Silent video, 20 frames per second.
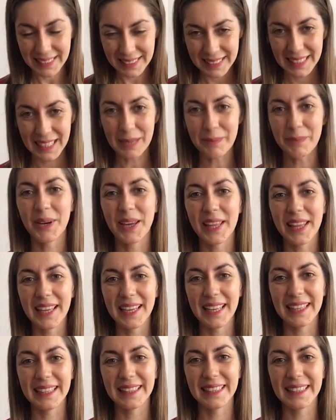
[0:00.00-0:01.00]
sigamos
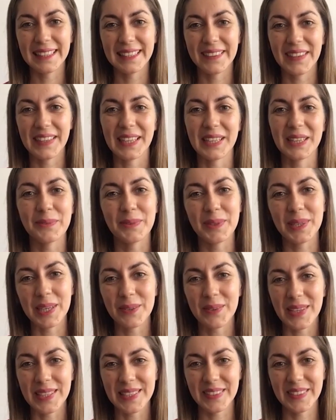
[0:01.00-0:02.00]
adelante trabajando por la
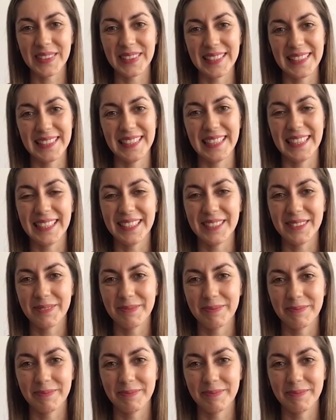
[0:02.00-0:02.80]
educación de Chile.